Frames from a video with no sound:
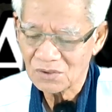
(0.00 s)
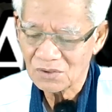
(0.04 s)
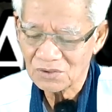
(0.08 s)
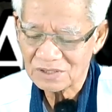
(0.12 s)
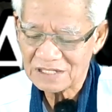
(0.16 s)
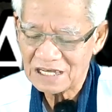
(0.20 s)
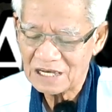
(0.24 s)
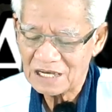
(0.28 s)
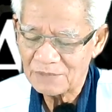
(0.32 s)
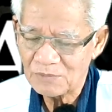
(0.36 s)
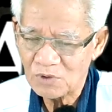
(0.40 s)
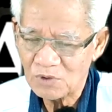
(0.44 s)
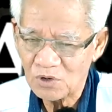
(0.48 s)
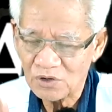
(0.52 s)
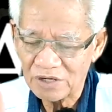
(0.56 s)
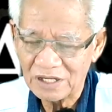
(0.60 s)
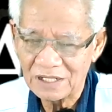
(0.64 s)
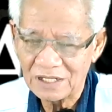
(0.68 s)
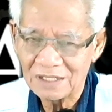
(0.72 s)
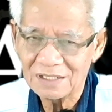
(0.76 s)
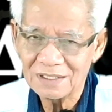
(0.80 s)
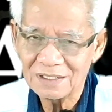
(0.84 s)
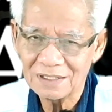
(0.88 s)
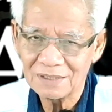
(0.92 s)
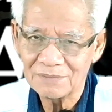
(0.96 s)
ก็ตามอง
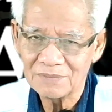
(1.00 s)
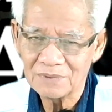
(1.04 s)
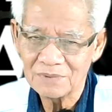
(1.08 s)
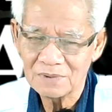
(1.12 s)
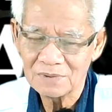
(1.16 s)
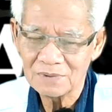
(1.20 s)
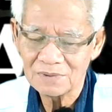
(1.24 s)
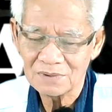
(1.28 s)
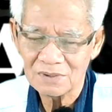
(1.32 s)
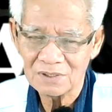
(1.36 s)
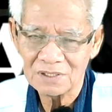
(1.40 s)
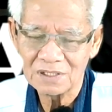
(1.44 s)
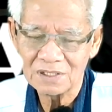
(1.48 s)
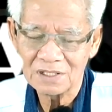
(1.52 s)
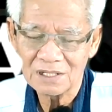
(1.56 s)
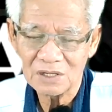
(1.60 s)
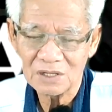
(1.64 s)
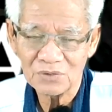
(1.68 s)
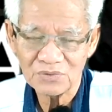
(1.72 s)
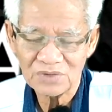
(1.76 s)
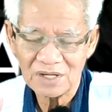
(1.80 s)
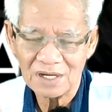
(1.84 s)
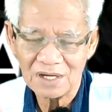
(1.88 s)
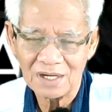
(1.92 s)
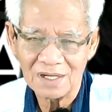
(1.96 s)
เห็นนะก็คือ
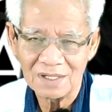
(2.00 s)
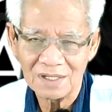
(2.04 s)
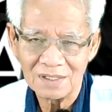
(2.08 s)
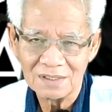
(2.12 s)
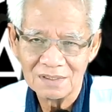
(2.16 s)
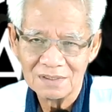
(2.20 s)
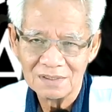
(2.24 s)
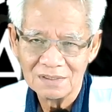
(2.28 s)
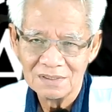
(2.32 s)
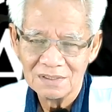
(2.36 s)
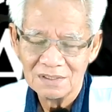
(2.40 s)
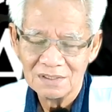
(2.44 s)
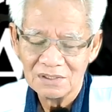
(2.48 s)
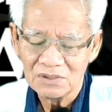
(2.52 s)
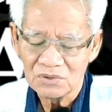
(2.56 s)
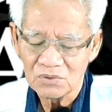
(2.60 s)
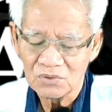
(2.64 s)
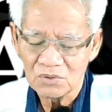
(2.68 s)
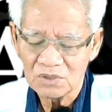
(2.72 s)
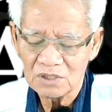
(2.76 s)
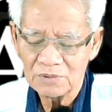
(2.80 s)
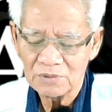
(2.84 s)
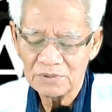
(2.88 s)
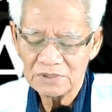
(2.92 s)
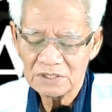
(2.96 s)
เข้าตา ต
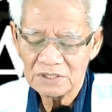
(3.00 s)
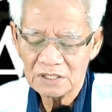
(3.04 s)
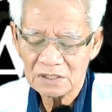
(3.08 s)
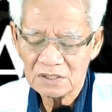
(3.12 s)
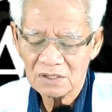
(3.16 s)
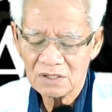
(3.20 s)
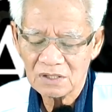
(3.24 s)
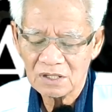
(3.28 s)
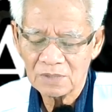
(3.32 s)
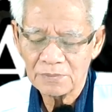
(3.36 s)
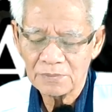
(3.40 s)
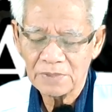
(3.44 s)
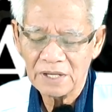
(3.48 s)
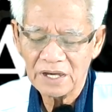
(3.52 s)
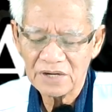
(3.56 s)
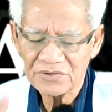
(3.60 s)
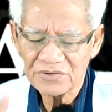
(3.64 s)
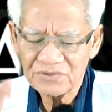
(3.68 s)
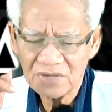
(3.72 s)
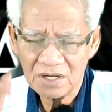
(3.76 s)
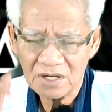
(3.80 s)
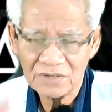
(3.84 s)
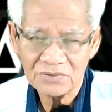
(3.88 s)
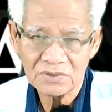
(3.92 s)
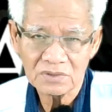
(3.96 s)
รงนี้มันจะเท่ากับแอค
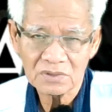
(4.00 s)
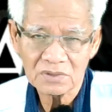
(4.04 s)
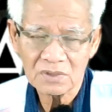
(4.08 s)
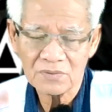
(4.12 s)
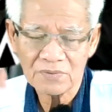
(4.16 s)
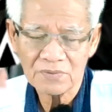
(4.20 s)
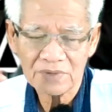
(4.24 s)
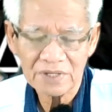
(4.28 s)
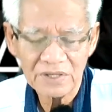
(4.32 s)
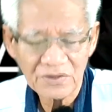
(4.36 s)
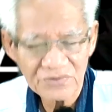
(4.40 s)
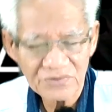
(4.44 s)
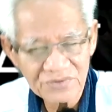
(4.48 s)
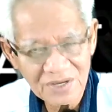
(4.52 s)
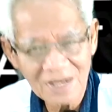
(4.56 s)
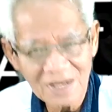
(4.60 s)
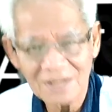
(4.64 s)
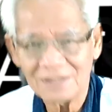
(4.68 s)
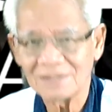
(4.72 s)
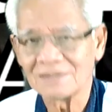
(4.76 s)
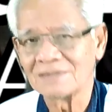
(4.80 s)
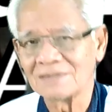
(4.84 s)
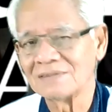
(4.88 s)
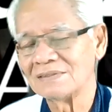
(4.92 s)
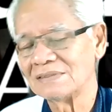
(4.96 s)
ชั่นจะเท่ากับเรแอคชั่
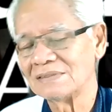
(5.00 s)
น